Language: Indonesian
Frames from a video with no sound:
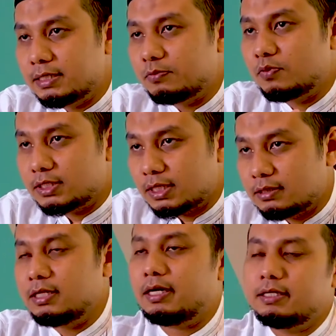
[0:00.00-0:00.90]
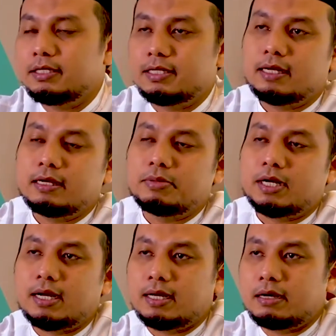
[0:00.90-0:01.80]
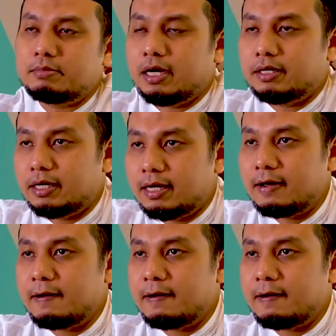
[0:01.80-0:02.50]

wasatiyah di dalam beragama adalah